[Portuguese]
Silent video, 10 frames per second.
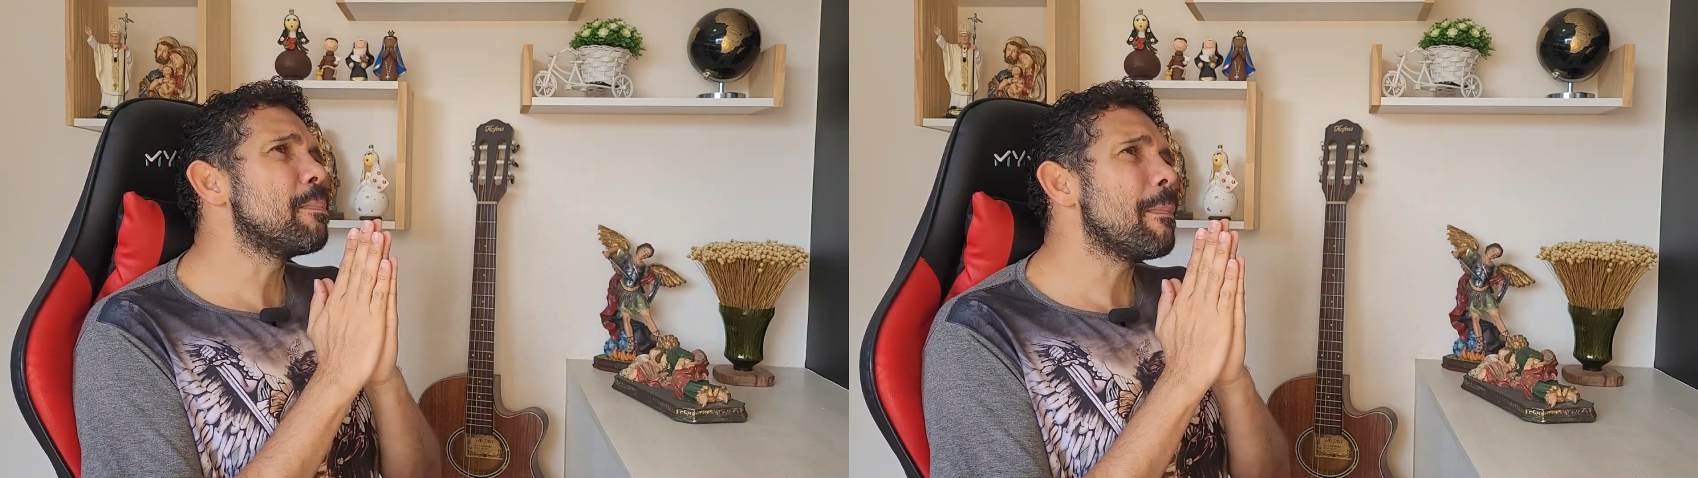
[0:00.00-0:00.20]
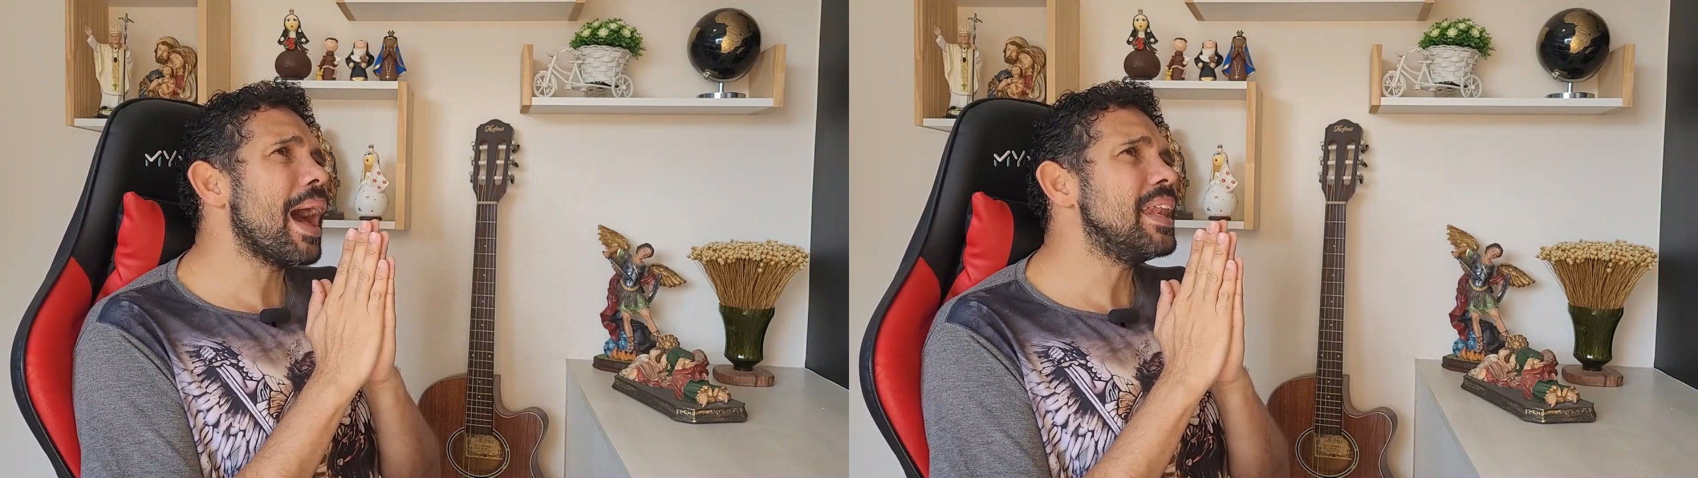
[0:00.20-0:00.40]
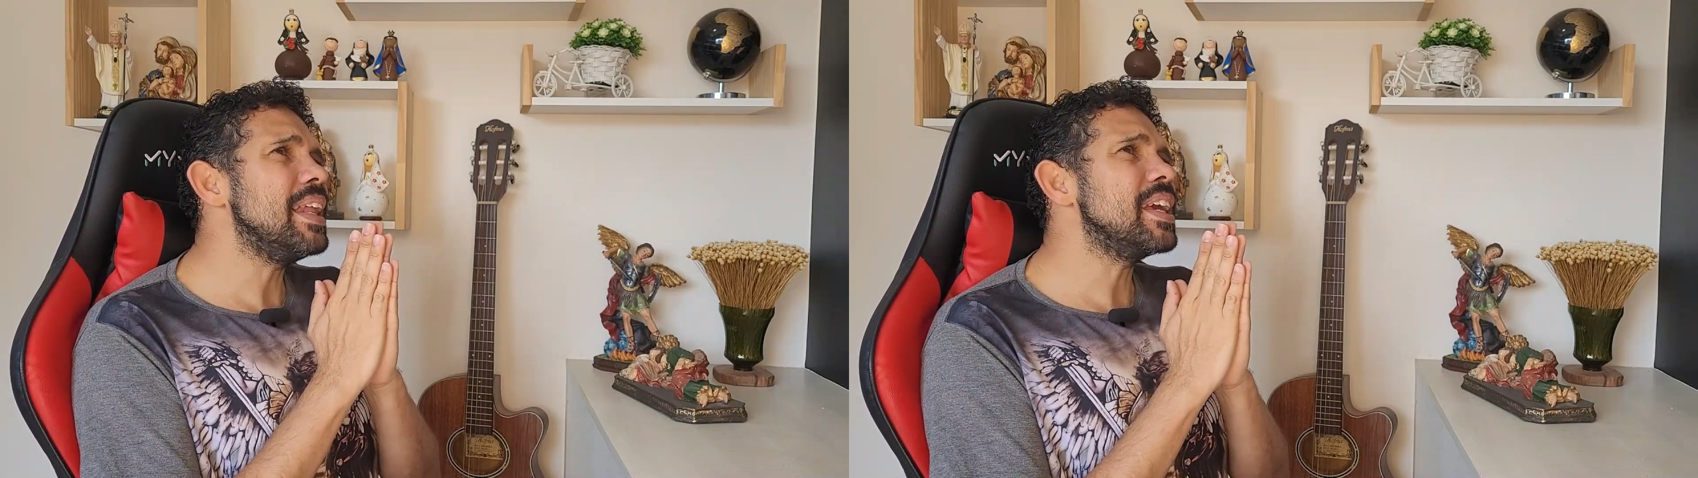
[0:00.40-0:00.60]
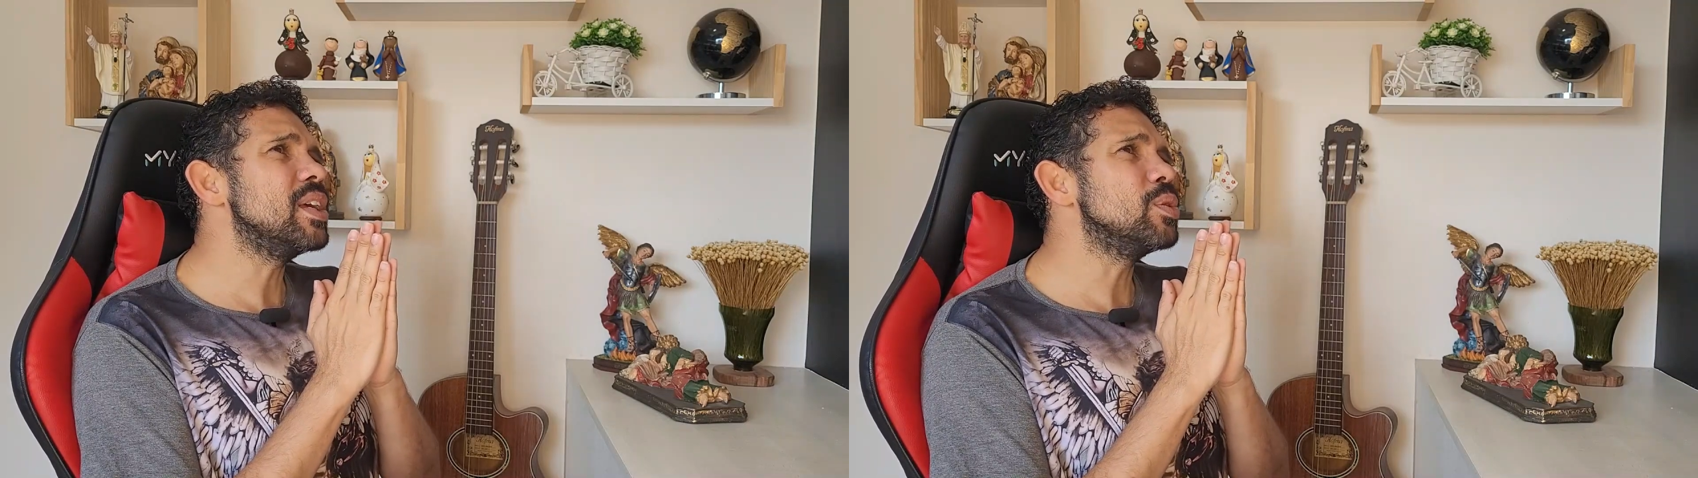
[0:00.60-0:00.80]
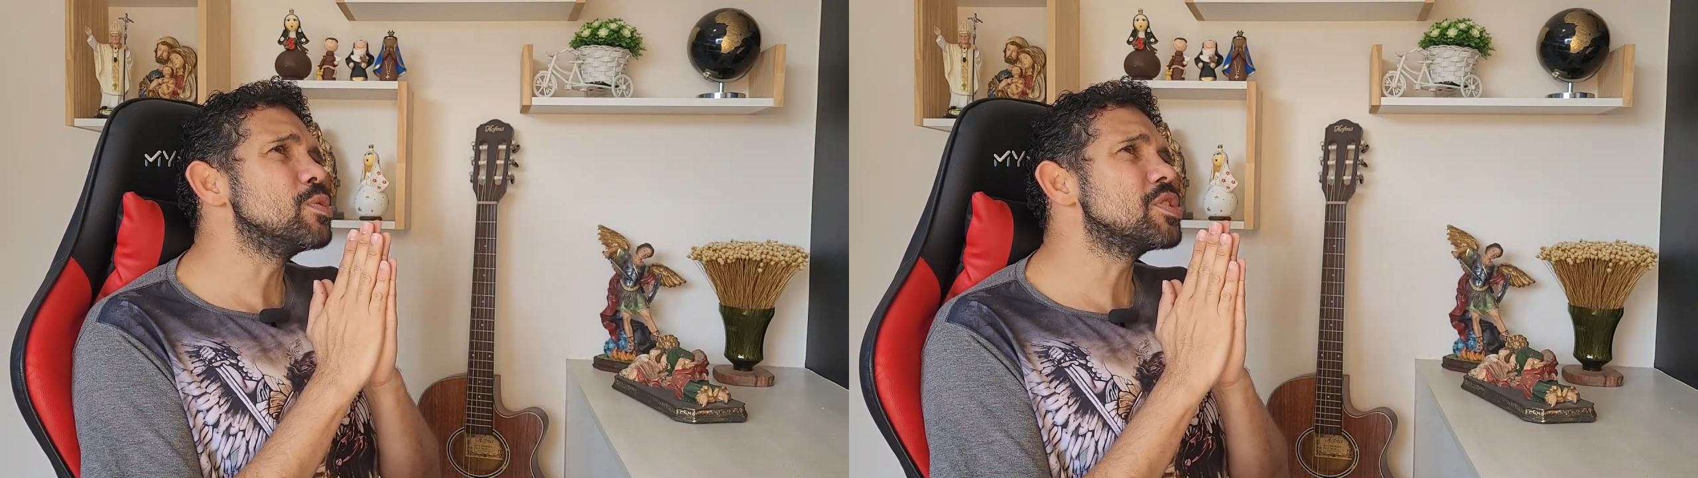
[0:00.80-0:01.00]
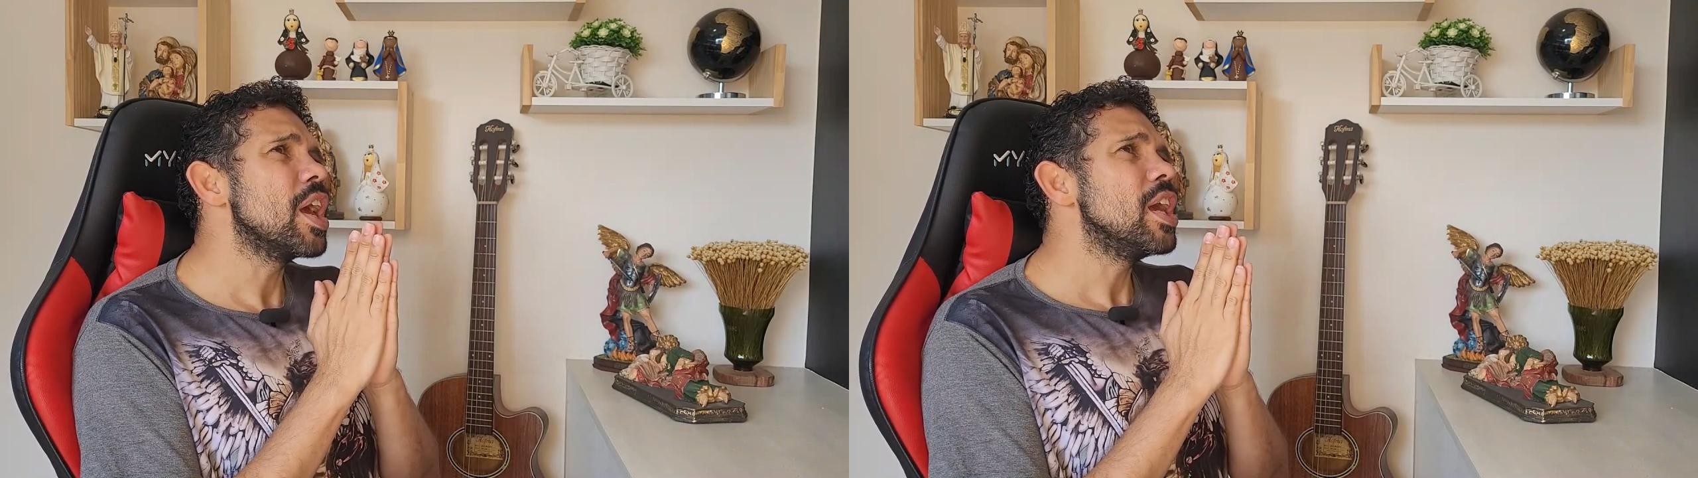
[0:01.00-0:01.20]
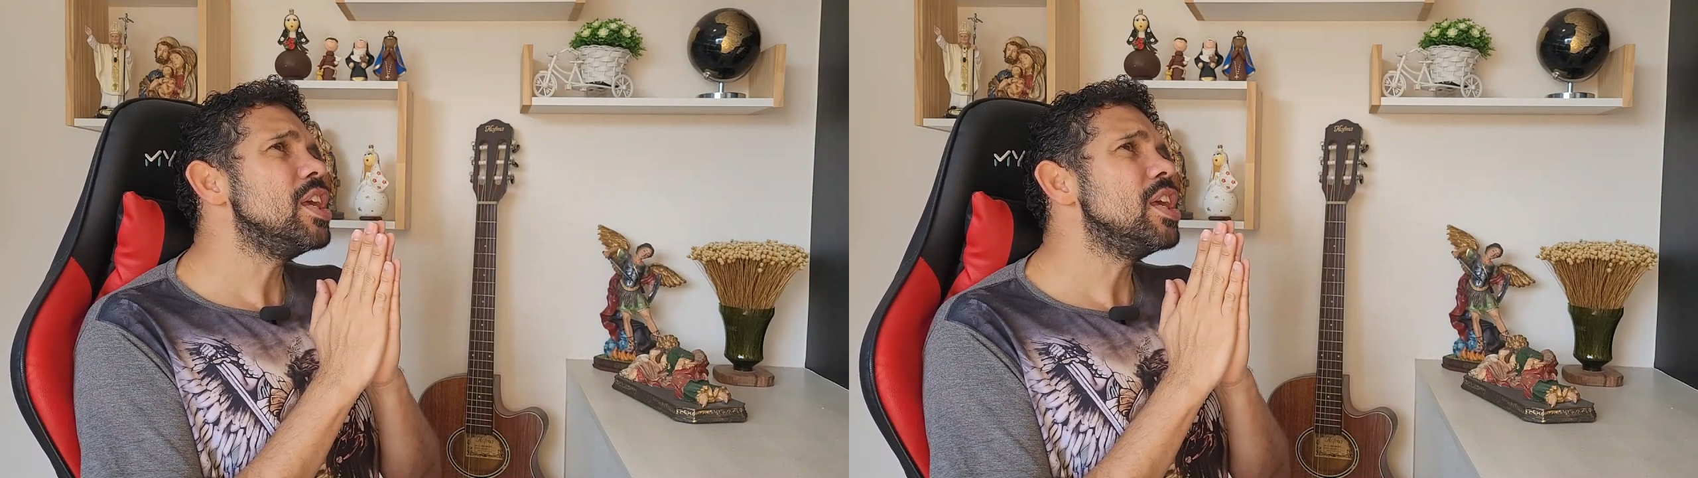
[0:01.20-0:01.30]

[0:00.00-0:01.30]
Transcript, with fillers: malignos